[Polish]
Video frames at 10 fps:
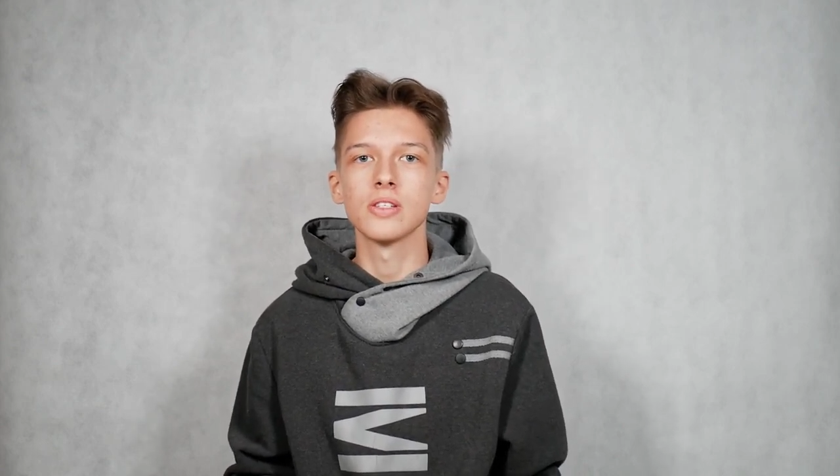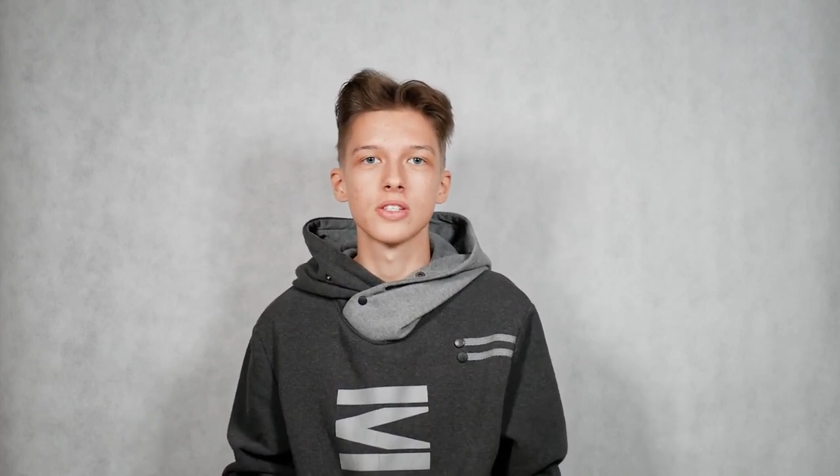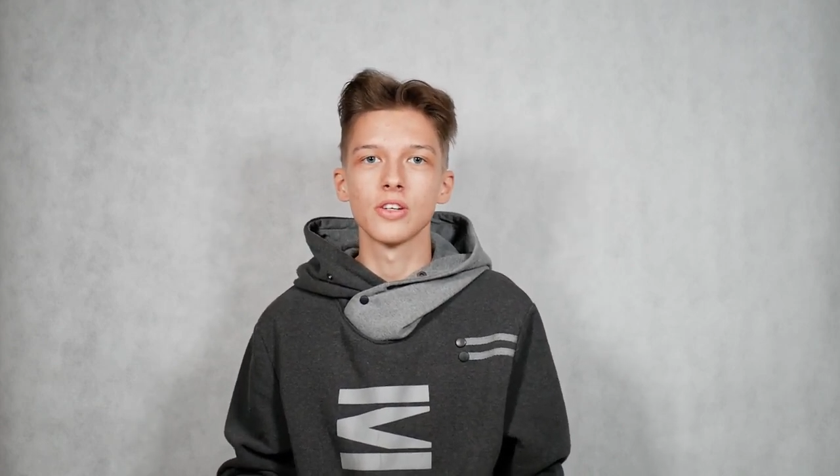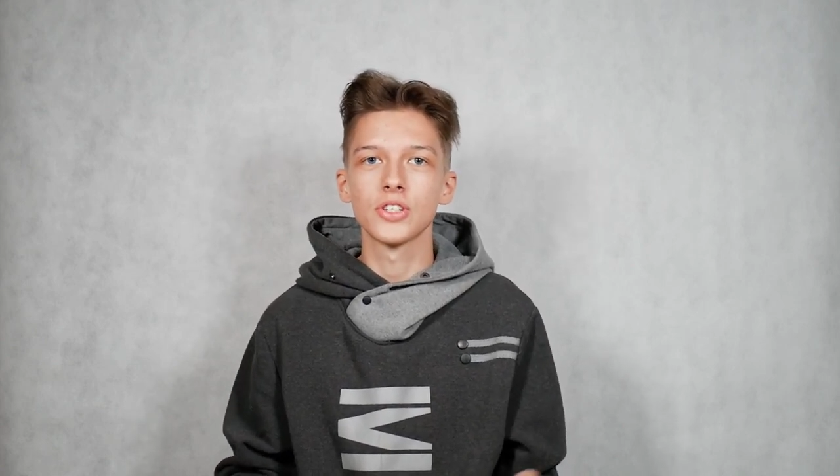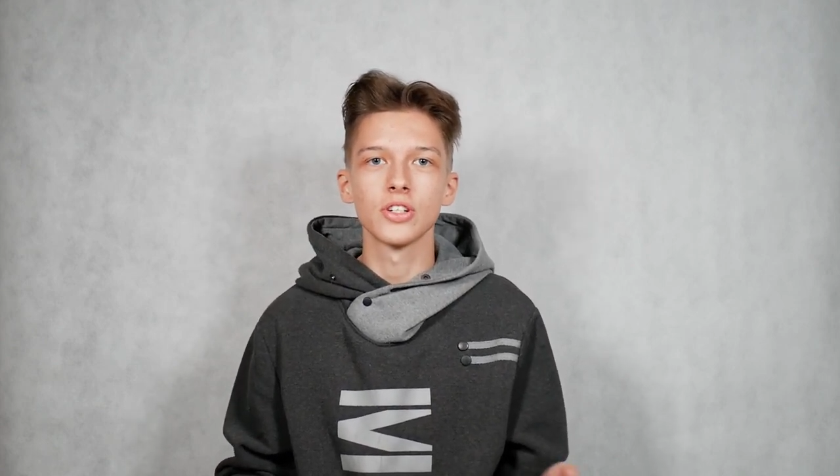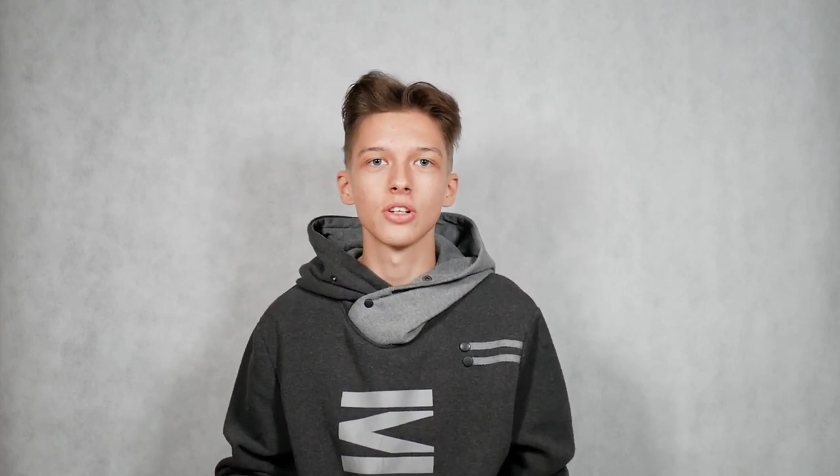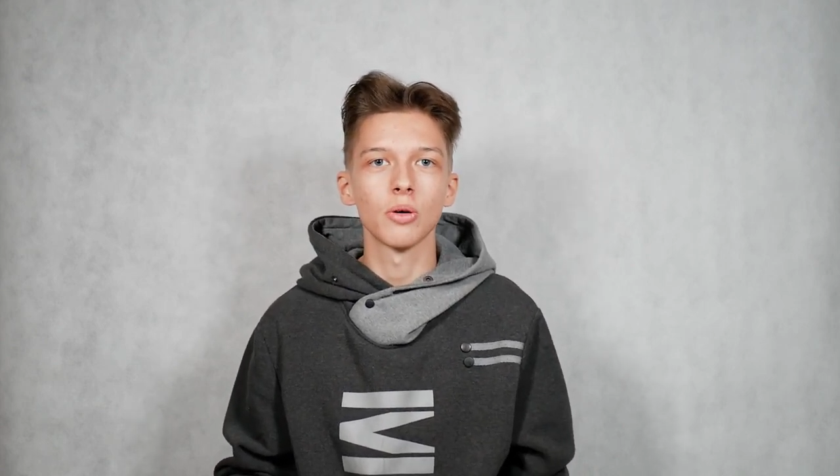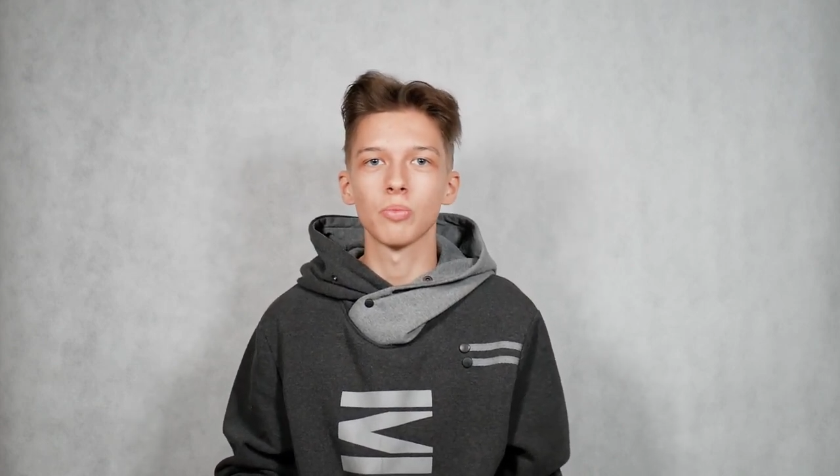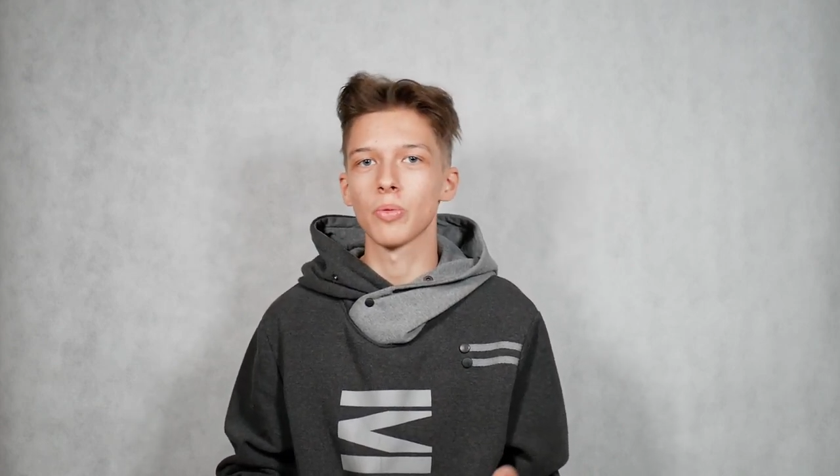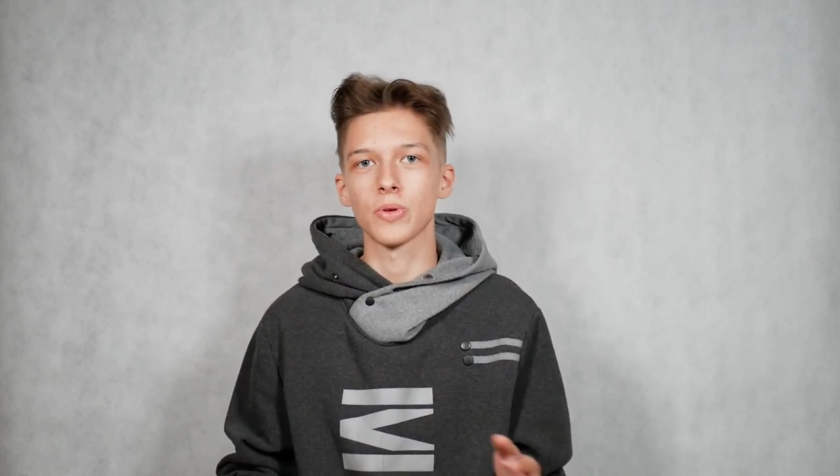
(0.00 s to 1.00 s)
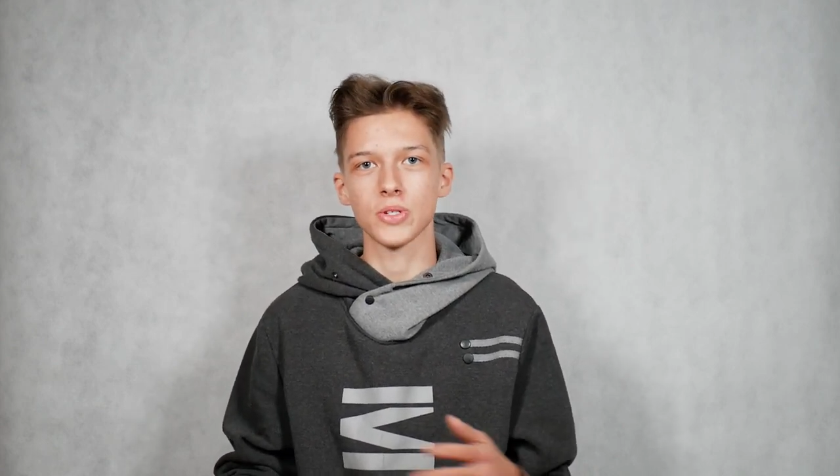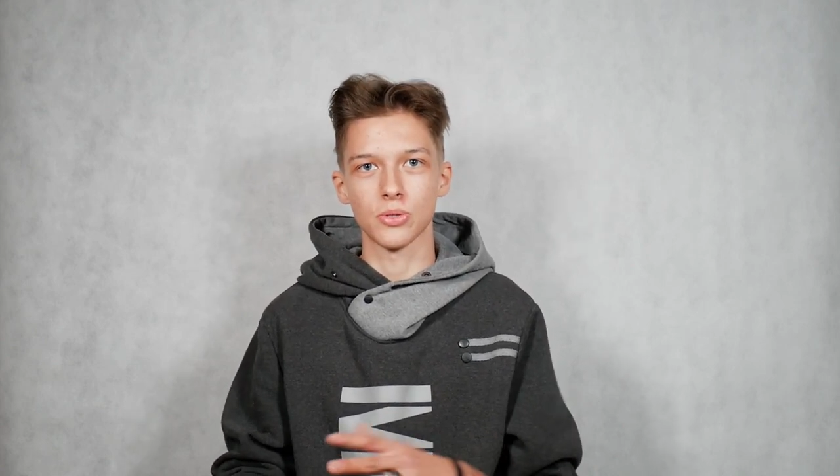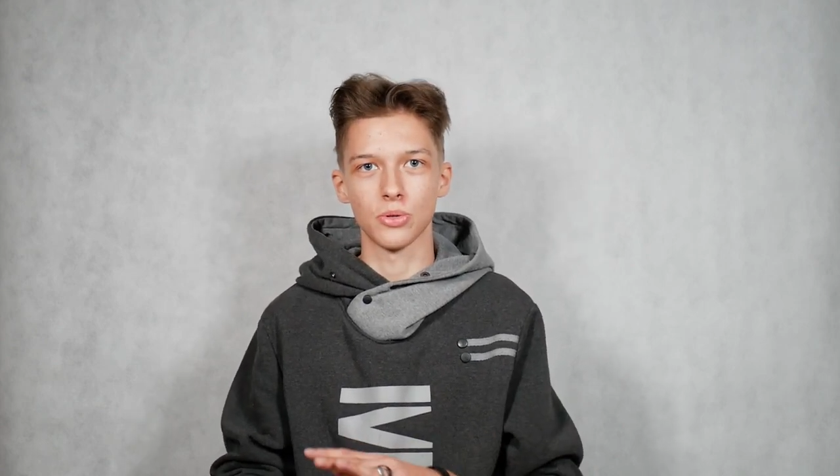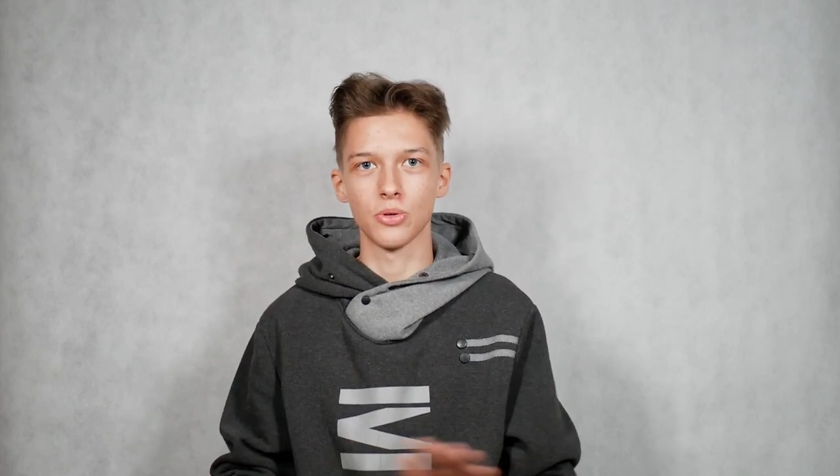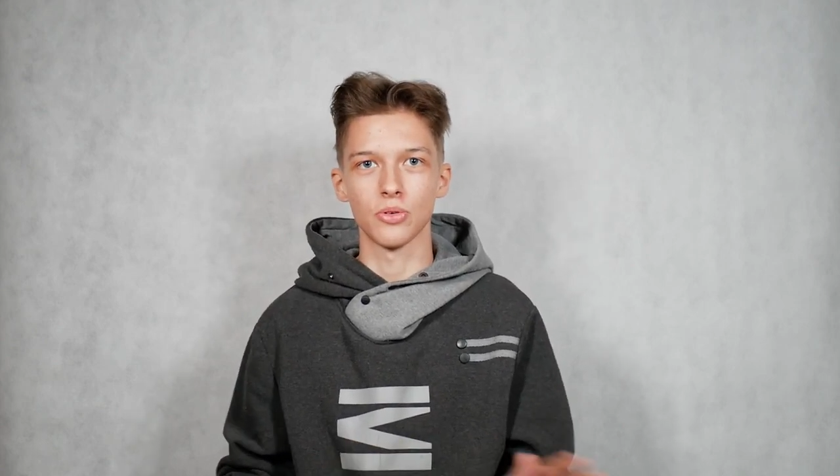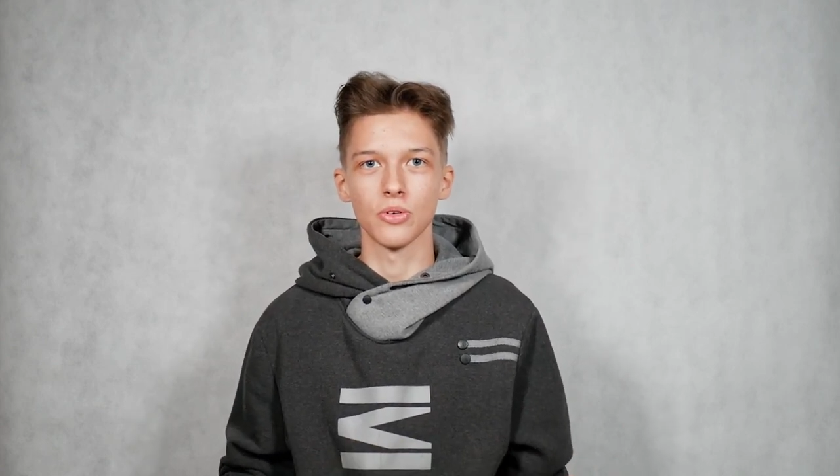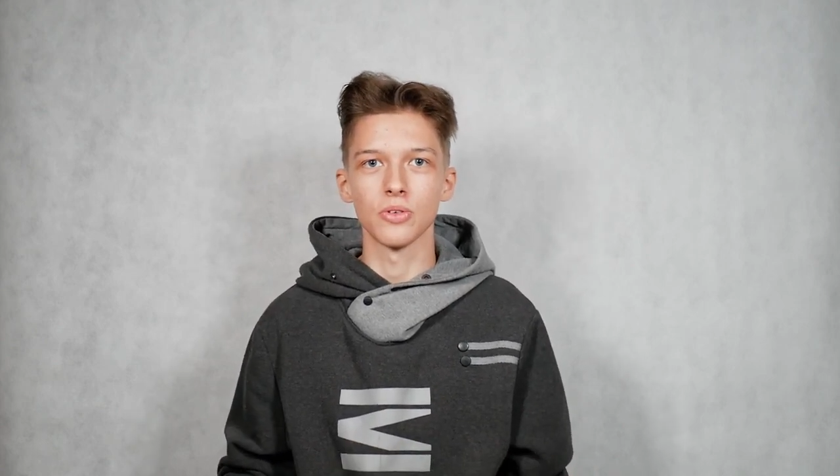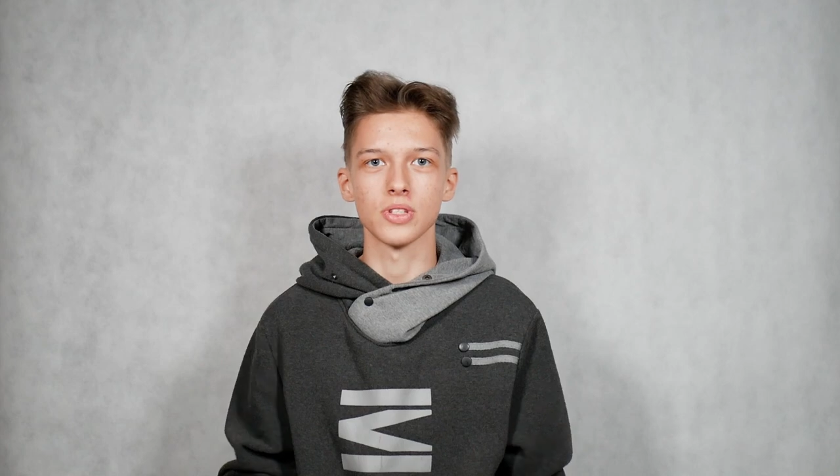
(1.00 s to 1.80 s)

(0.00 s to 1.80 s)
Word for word: z dziewczyną, po prostu